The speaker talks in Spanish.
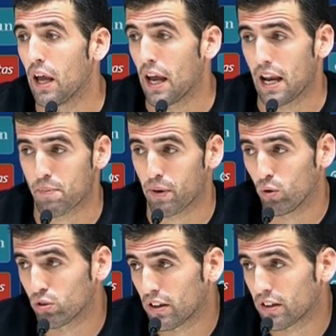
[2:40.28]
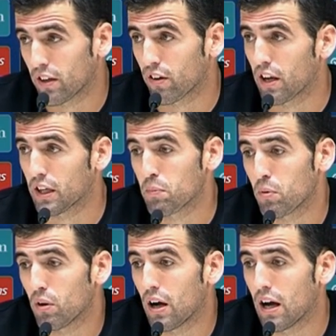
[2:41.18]
en la pregunta anterior, el
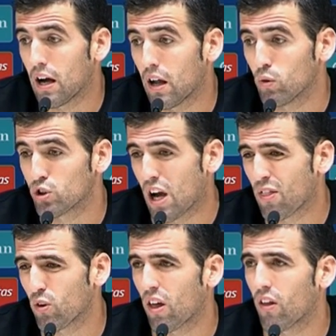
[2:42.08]
equipo ha, ha luchado, ¿no?